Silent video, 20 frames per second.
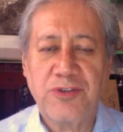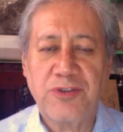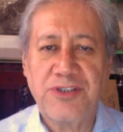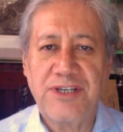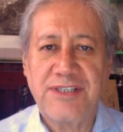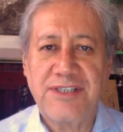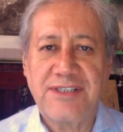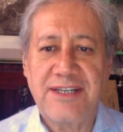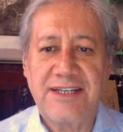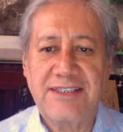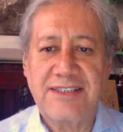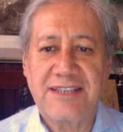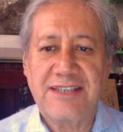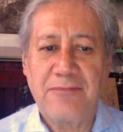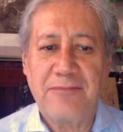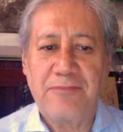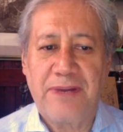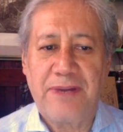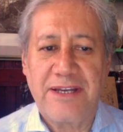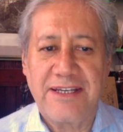días de las
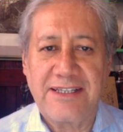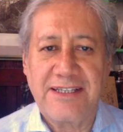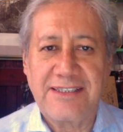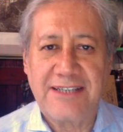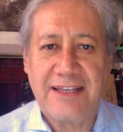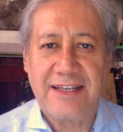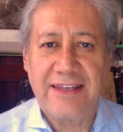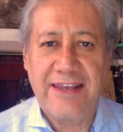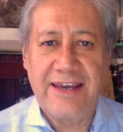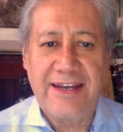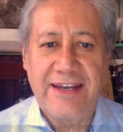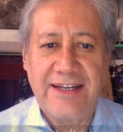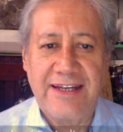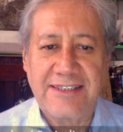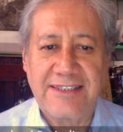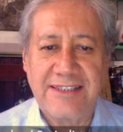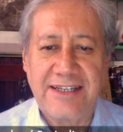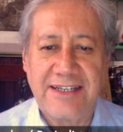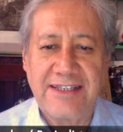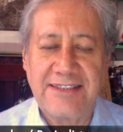campañas
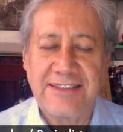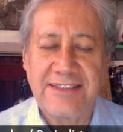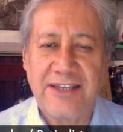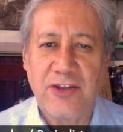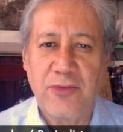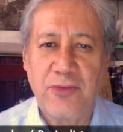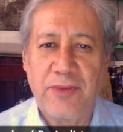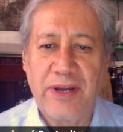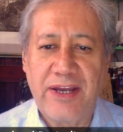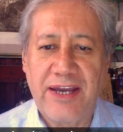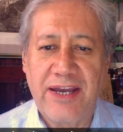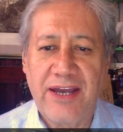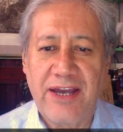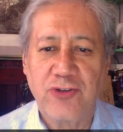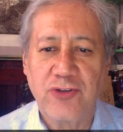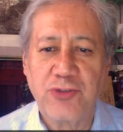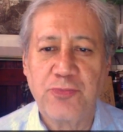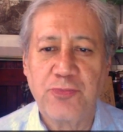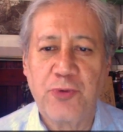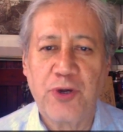aldeanas han estado
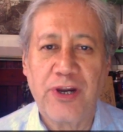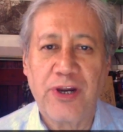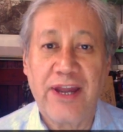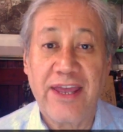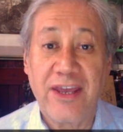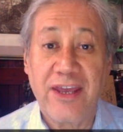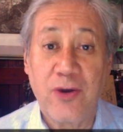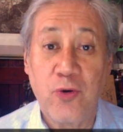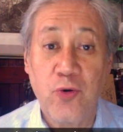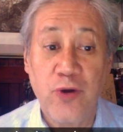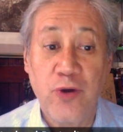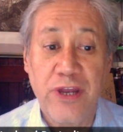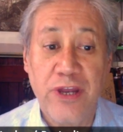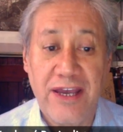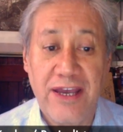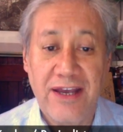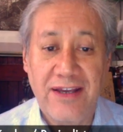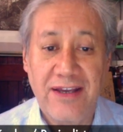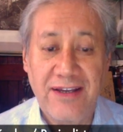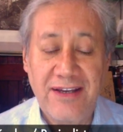marcados por la
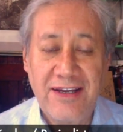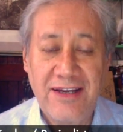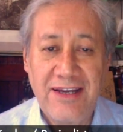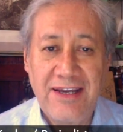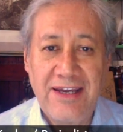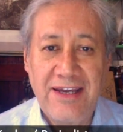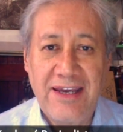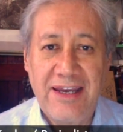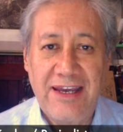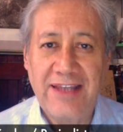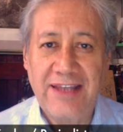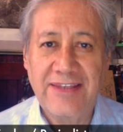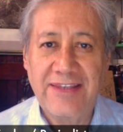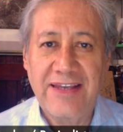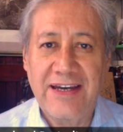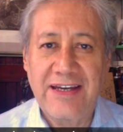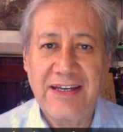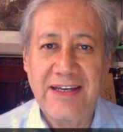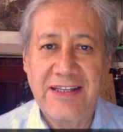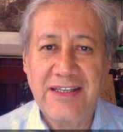injuria, el
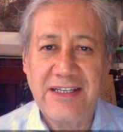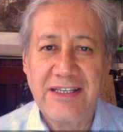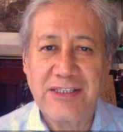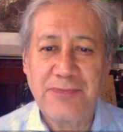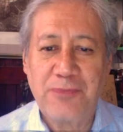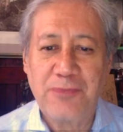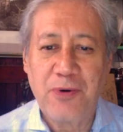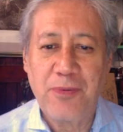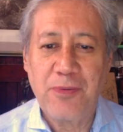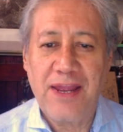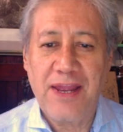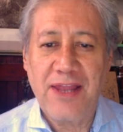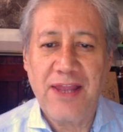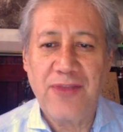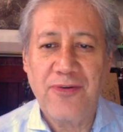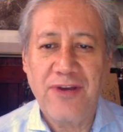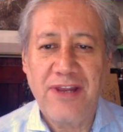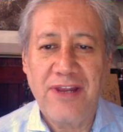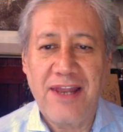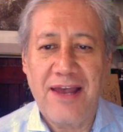ataque en
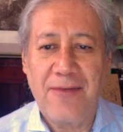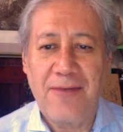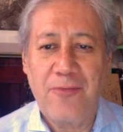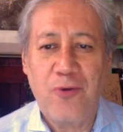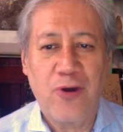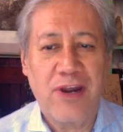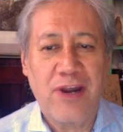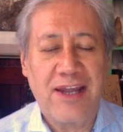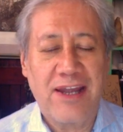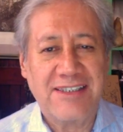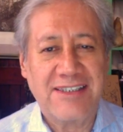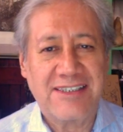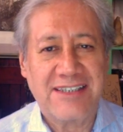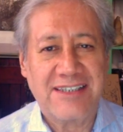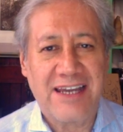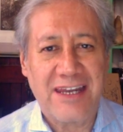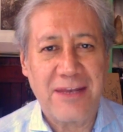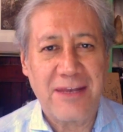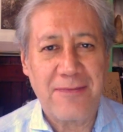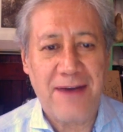despoblado y la bola
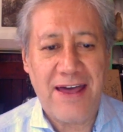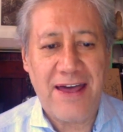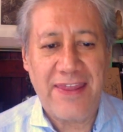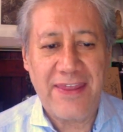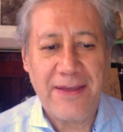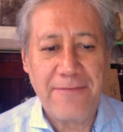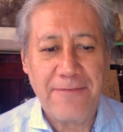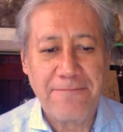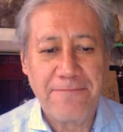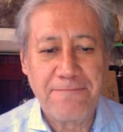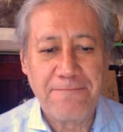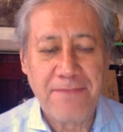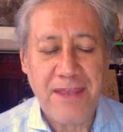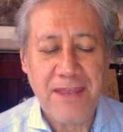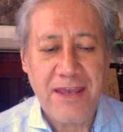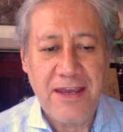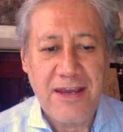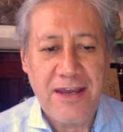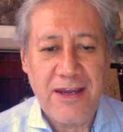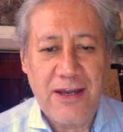ensalivada.
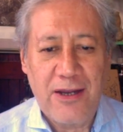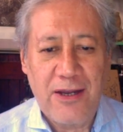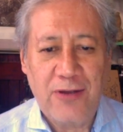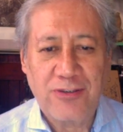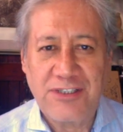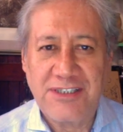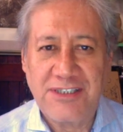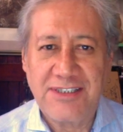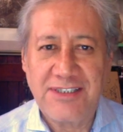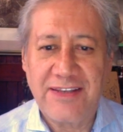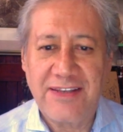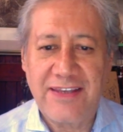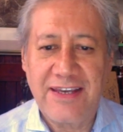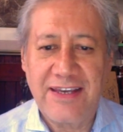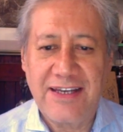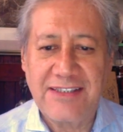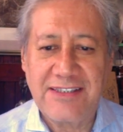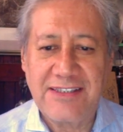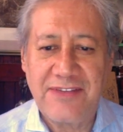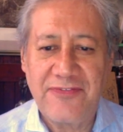Los
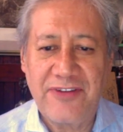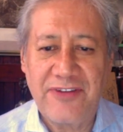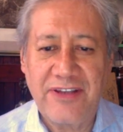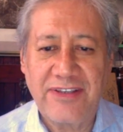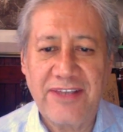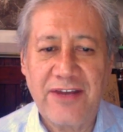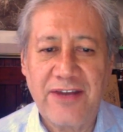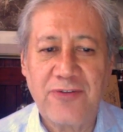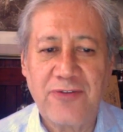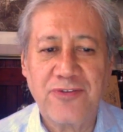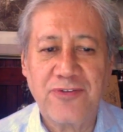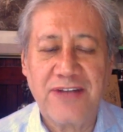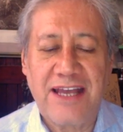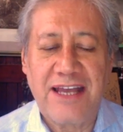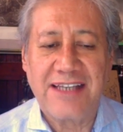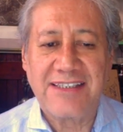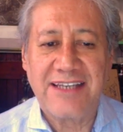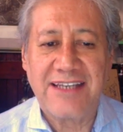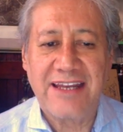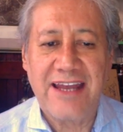estrategas enfrentaron un
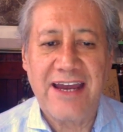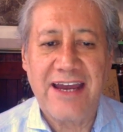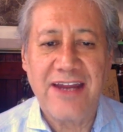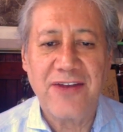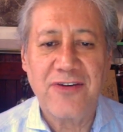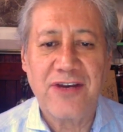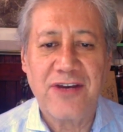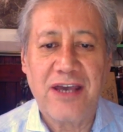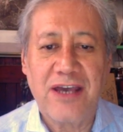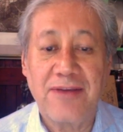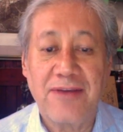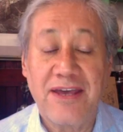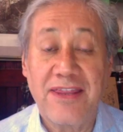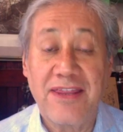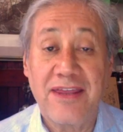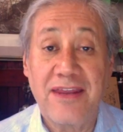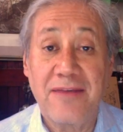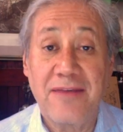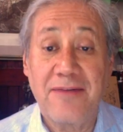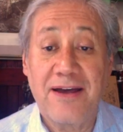escenario que había
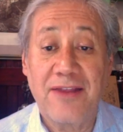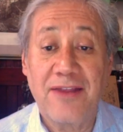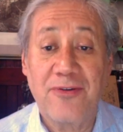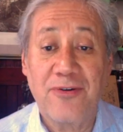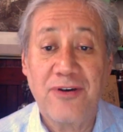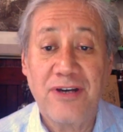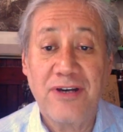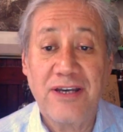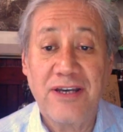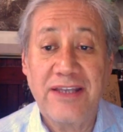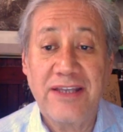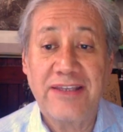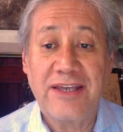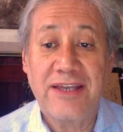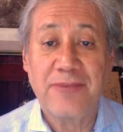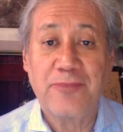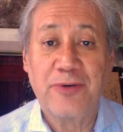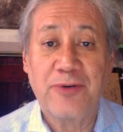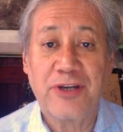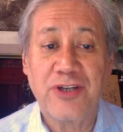derivado en
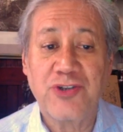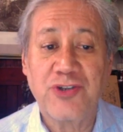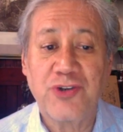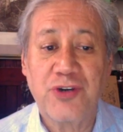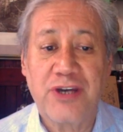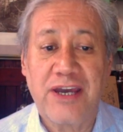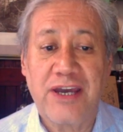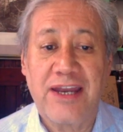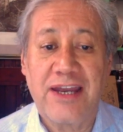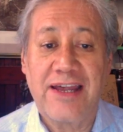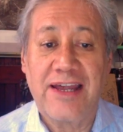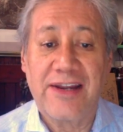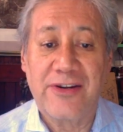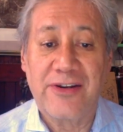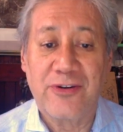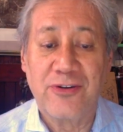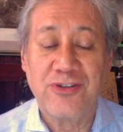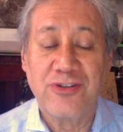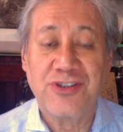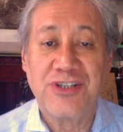dar por hecho que el
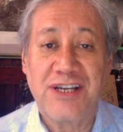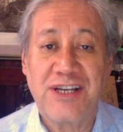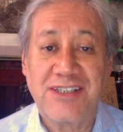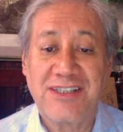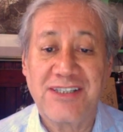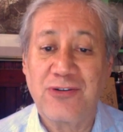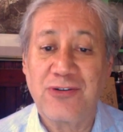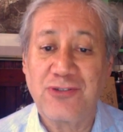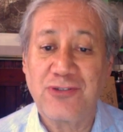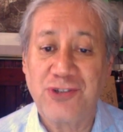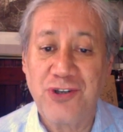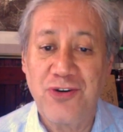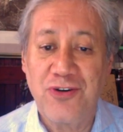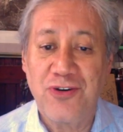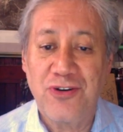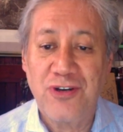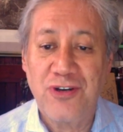arroz ya se coció,